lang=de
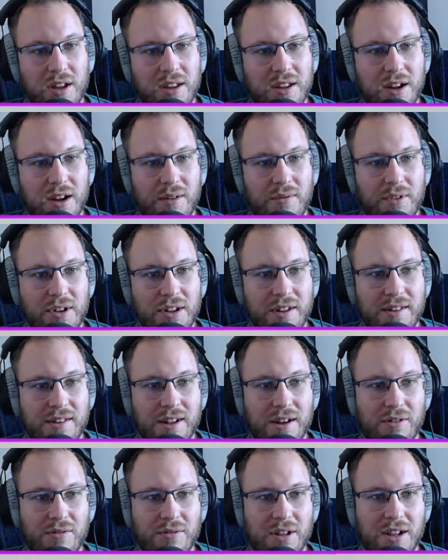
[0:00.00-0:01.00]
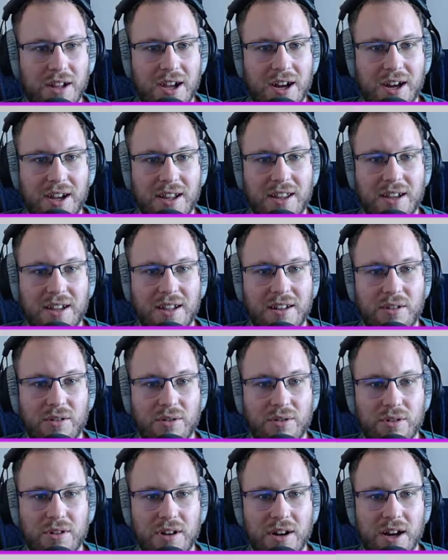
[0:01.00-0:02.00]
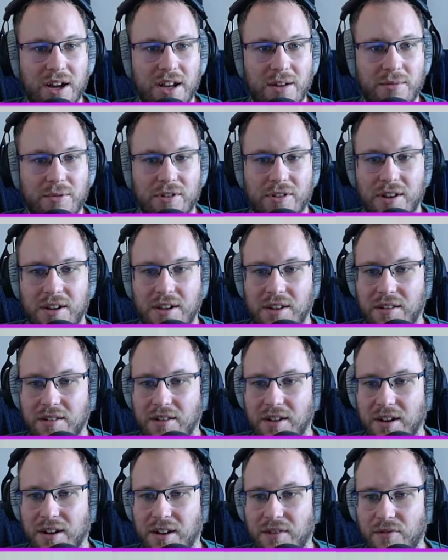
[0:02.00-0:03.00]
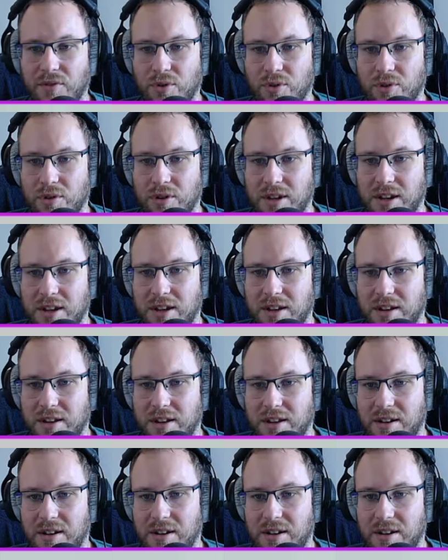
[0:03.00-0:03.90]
da haben wir eine Soundanlage drin oder keine Musik, das wäre gewöhnlich.